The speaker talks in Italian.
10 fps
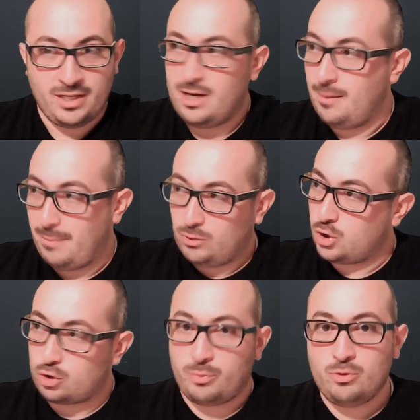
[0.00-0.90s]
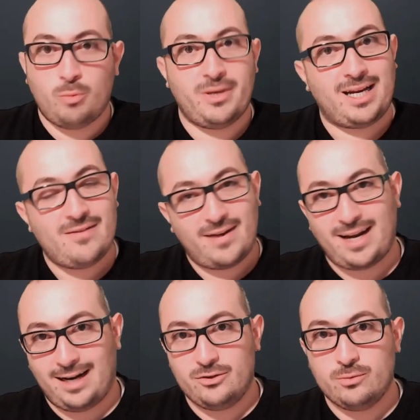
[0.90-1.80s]
ma a un certo punto mi arriva
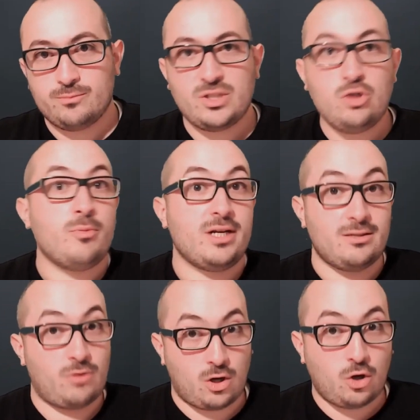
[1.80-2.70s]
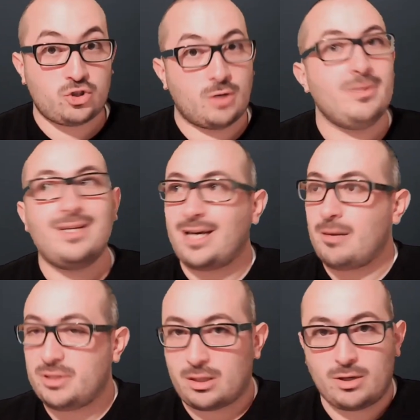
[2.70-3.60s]
caldo, io me ne devo accorgere, mi
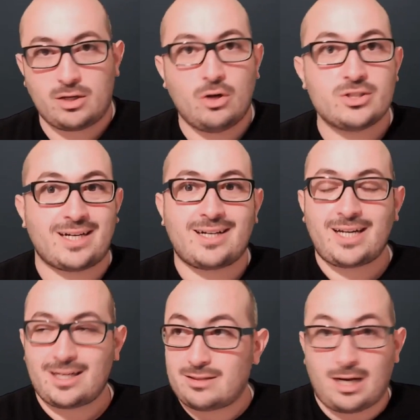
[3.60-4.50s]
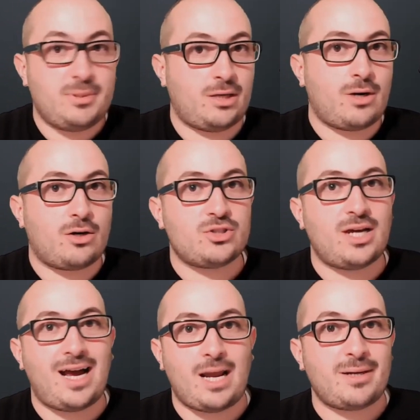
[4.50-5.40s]
capita qualcosa, capita qualcosa
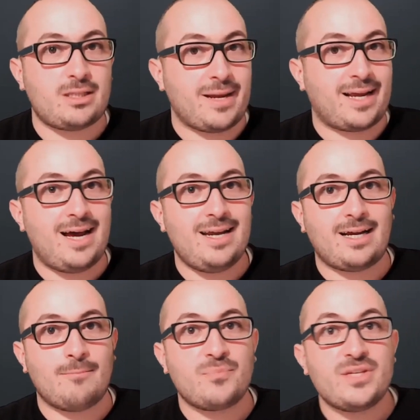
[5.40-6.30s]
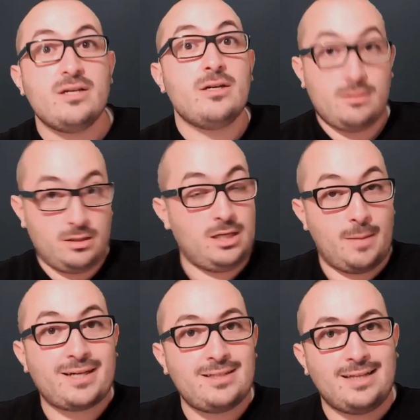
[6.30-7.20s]
alla parte meccanica, la
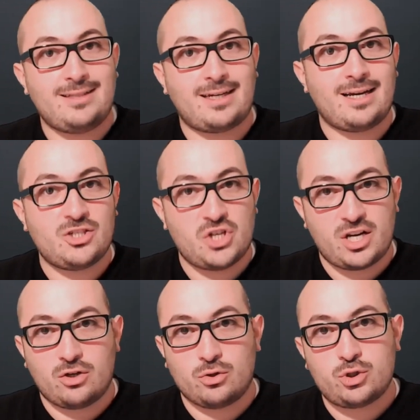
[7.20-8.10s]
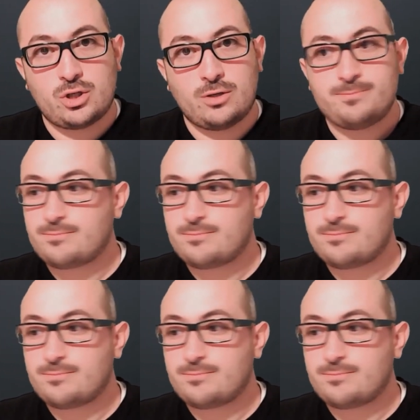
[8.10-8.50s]
parte elettrica riesce a riconoscerlo?